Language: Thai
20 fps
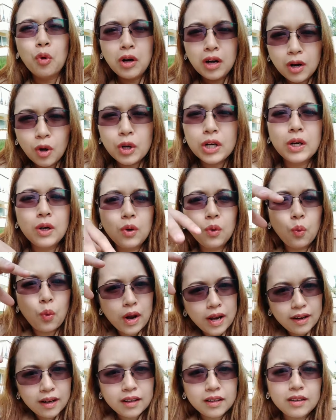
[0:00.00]
เลิศรว
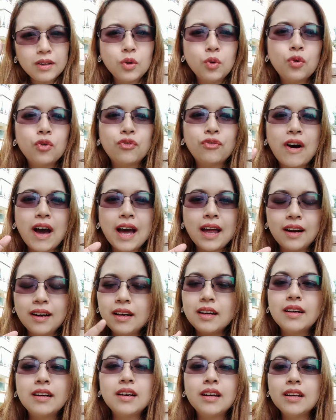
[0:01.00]
ยเลิศรูฟ้า
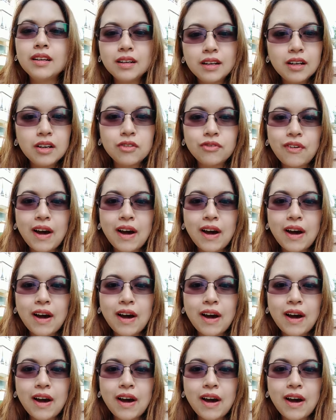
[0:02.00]
เลิศเลิศเลอ